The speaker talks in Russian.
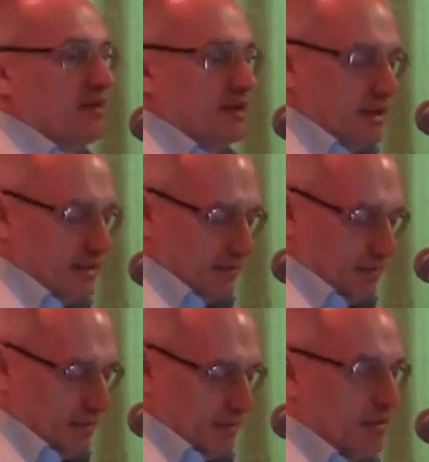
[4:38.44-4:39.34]
вот здесь
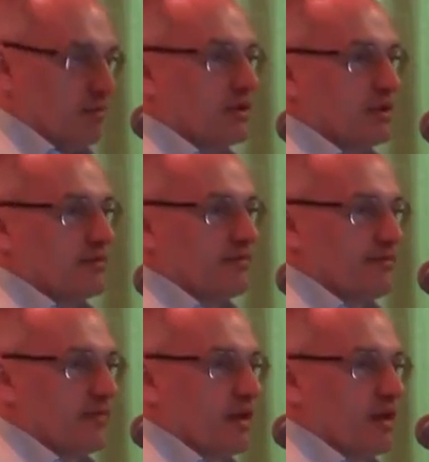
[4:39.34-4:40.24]
вот груди.
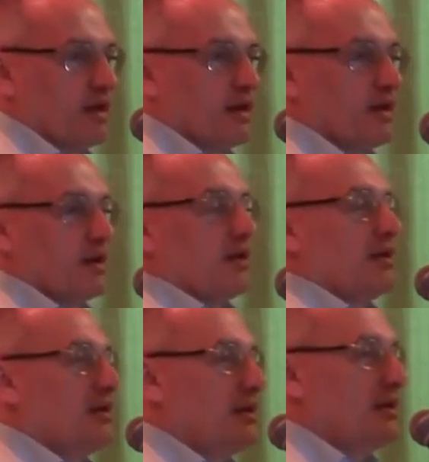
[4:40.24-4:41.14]

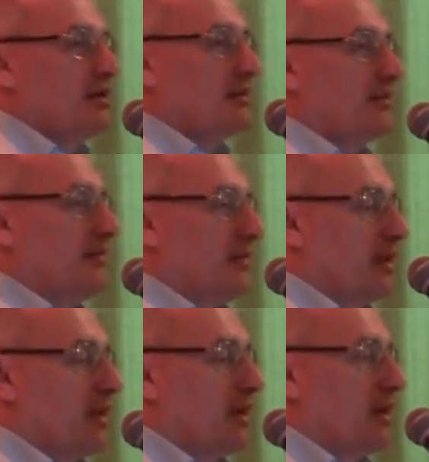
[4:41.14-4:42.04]
И